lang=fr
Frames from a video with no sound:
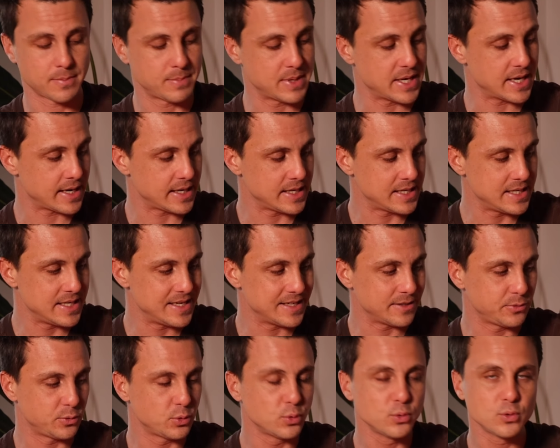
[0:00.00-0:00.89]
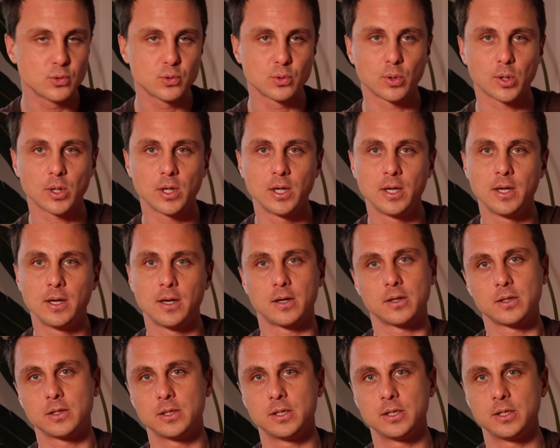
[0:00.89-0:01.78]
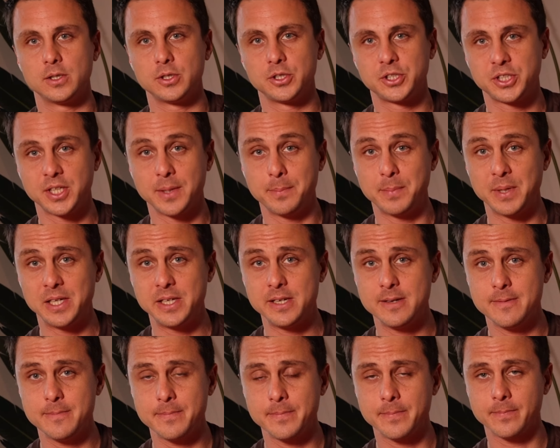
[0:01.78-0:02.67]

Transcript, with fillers: mais il y est toujours chez Peli.